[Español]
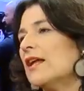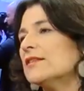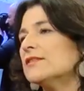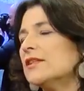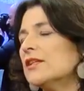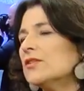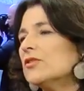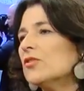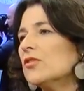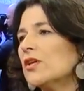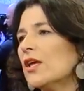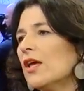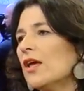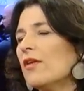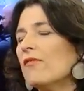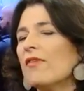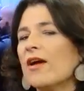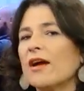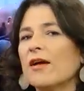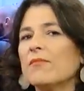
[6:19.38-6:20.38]
haciendo
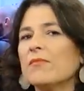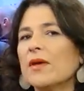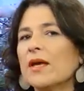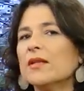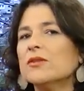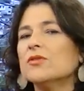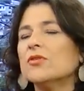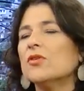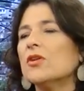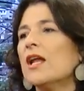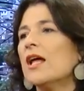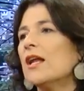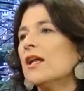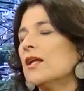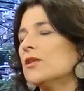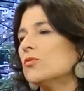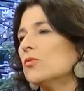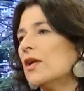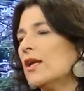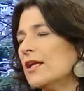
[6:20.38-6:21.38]
que va cambiando la
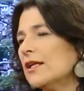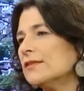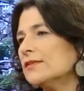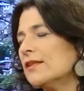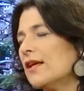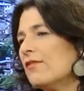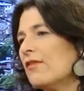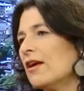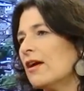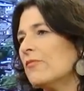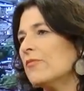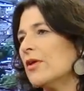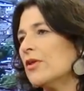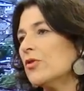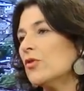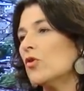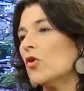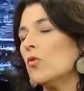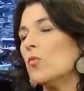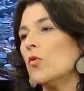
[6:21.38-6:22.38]
naturaleza, va
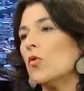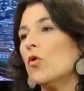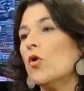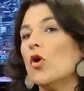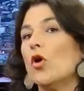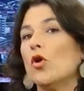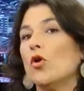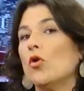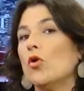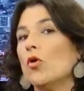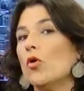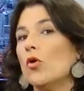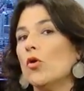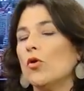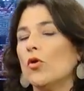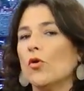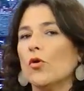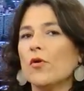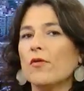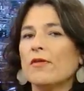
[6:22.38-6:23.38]
cambiando cómo los
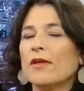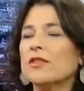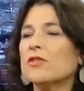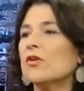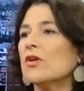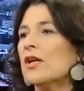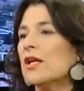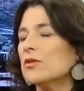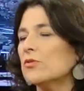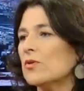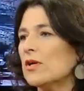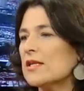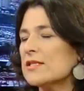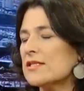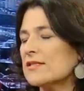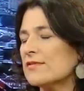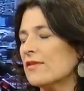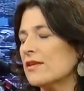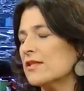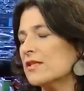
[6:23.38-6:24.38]
eventos de la
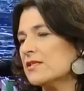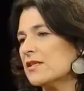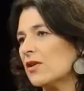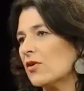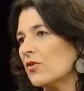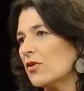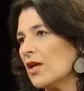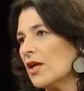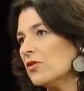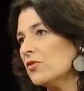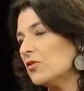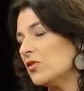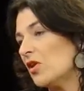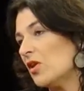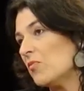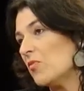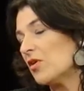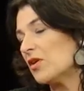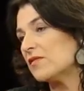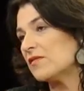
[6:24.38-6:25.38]
naturaleza se van desarrollando y
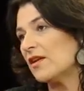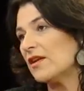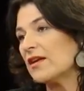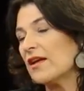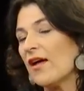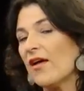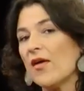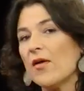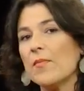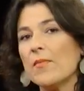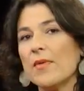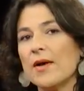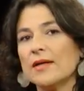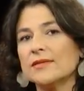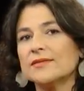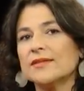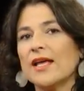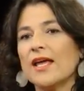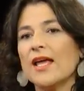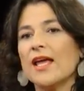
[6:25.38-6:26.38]
tenemos que ser cada vez más,
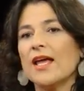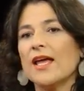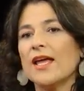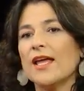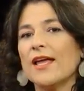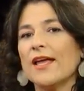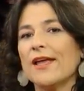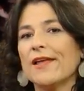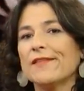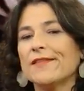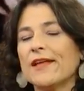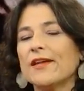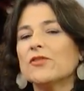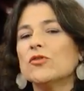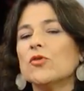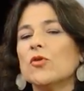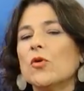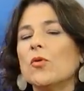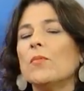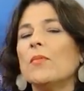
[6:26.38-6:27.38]
eh, estar
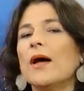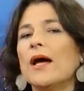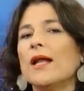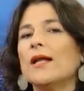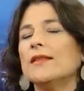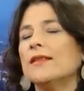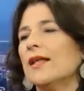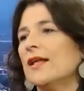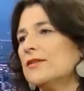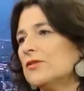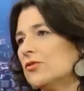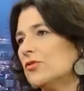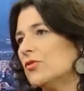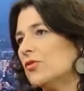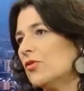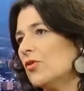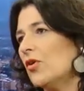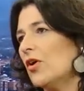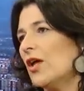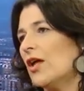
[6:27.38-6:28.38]
todos más al
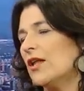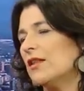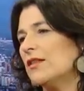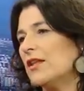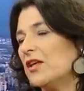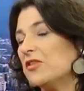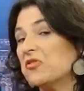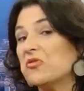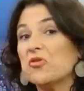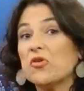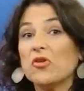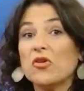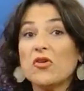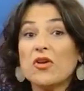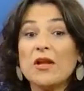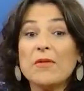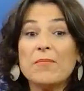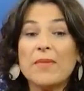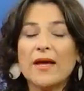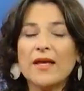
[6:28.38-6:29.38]
tanto de esto. Yo creo
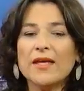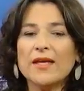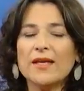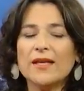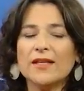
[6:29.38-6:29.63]
que el país